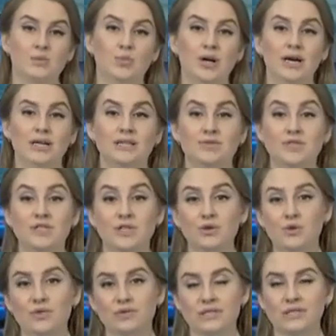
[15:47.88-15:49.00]
Пока это все
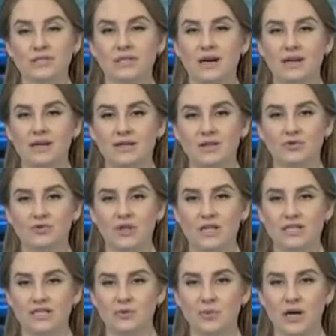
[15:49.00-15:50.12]
новости. Далее на
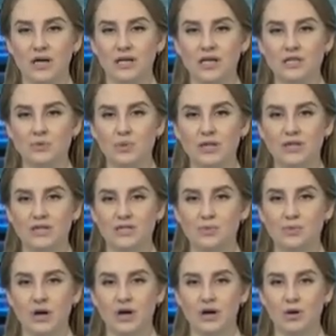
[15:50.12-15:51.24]
12 канале смотрите
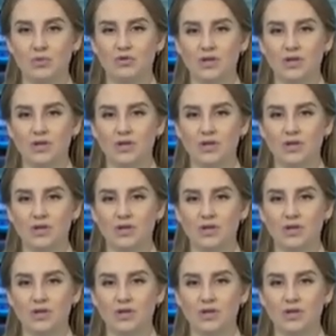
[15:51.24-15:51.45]
программу